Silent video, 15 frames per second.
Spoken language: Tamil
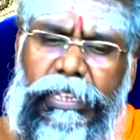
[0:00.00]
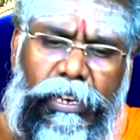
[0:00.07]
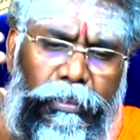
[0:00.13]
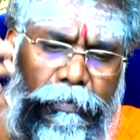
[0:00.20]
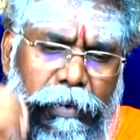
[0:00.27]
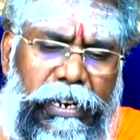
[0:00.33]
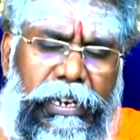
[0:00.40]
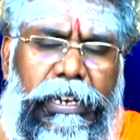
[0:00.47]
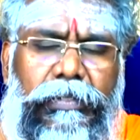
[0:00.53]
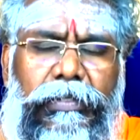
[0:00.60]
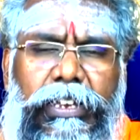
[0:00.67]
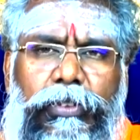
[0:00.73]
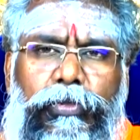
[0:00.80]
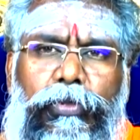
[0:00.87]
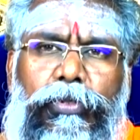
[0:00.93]
ஏதாவது
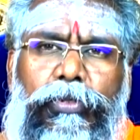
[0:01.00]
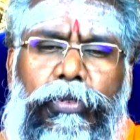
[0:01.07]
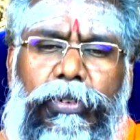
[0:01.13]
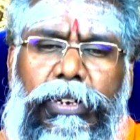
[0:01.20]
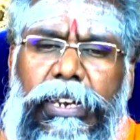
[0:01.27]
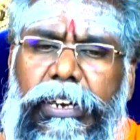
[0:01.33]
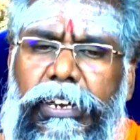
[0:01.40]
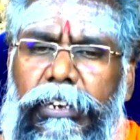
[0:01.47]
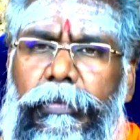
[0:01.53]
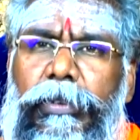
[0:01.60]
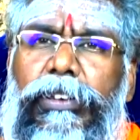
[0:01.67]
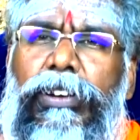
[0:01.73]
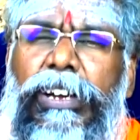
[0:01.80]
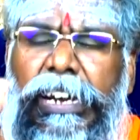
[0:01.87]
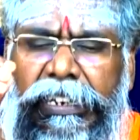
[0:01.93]
மனக்கவலையை கொடுக்கும் இல்லை ரெண்டு
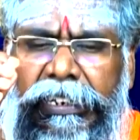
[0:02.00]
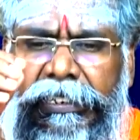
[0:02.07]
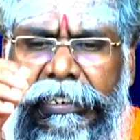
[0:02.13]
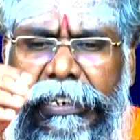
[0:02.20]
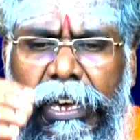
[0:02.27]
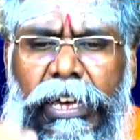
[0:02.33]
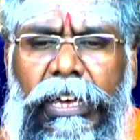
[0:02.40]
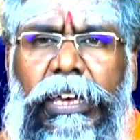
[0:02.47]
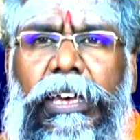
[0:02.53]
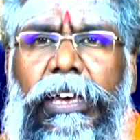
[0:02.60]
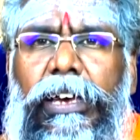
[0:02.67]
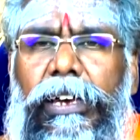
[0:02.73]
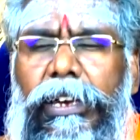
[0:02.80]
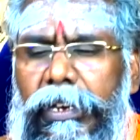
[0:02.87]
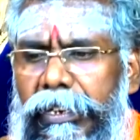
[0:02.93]
பேருக்கும்
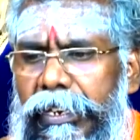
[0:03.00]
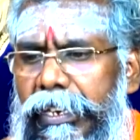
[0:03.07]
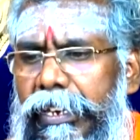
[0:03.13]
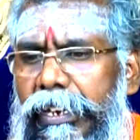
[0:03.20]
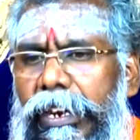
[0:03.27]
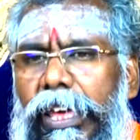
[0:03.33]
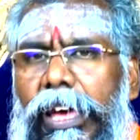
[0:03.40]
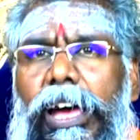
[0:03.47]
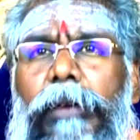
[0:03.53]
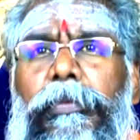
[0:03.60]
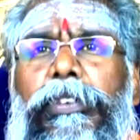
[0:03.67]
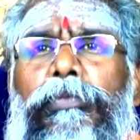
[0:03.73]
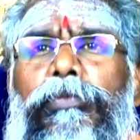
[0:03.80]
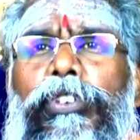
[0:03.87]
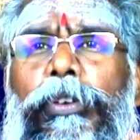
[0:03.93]
கரெக்டாக இன்றைக்கி இருக்கலாம்
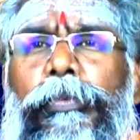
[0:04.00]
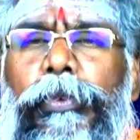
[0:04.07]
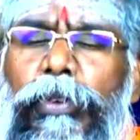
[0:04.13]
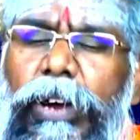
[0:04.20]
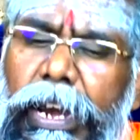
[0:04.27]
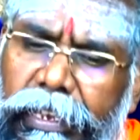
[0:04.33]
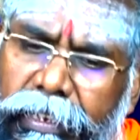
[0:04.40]
அப்படின்னு முடிவு பண்ணுவாங்க